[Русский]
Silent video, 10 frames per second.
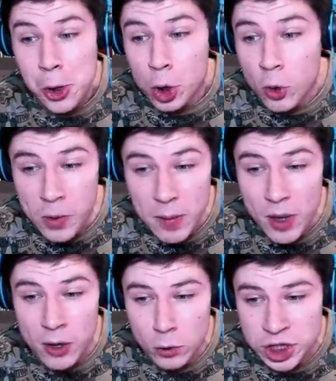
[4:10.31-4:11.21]

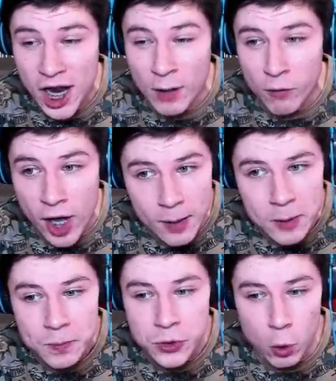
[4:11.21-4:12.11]
Любимое оружие АВМ,
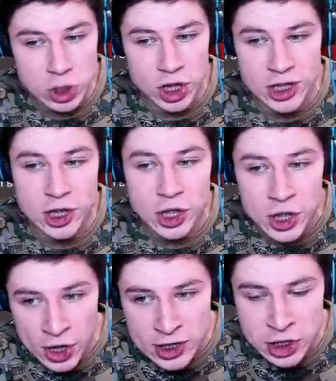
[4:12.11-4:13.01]
точность
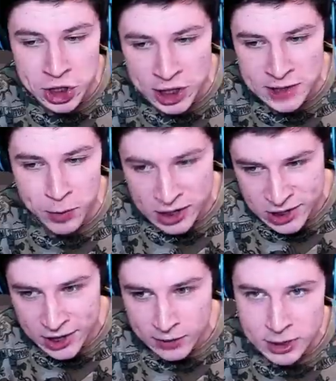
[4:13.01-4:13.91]
36%.